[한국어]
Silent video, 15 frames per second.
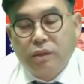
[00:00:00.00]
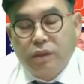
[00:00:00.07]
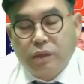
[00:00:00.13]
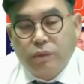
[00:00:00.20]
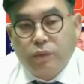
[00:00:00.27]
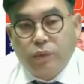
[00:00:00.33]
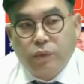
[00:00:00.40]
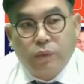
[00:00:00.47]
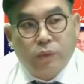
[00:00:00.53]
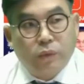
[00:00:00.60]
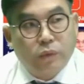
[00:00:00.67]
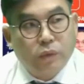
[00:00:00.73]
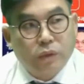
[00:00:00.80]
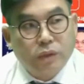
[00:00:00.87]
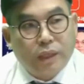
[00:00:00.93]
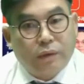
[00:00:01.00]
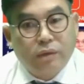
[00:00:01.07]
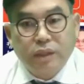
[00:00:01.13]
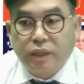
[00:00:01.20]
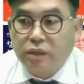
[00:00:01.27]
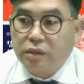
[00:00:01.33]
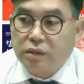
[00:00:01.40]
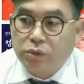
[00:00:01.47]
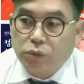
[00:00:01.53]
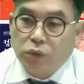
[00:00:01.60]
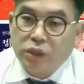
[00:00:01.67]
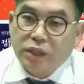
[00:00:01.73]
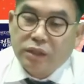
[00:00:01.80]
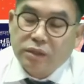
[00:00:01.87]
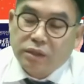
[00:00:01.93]
했고, 사월달인가
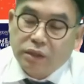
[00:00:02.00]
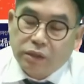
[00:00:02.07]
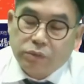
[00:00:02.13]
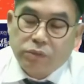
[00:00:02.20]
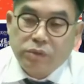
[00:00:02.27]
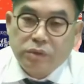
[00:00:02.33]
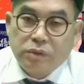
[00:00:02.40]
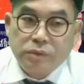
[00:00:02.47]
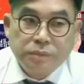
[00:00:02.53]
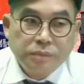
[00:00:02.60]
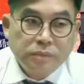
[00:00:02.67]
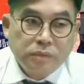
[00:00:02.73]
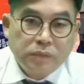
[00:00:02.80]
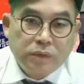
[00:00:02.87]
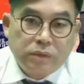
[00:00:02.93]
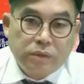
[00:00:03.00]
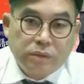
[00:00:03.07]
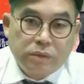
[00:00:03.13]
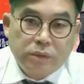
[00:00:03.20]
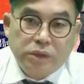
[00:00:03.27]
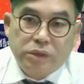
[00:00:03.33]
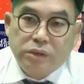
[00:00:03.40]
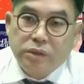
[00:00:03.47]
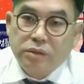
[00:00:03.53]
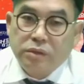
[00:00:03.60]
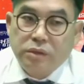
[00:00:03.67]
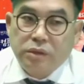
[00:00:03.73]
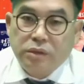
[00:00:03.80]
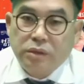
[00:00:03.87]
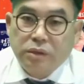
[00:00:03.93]
유월달인가 했고요. 그리고
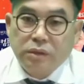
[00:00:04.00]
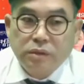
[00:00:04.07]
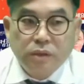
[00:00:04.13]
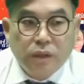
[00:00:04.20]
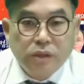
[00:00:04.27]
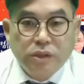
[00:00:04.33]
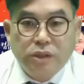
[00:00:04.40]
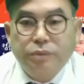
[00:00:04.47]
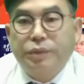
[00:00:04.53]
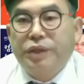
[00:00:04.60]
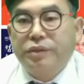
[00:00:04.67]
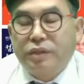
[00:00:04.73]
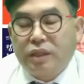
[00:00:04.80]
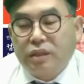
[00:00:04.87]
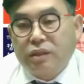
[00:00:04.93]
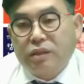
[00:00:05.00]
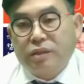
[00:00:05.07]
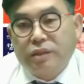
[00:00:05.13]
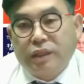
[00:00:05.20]
이천이년 십이월달에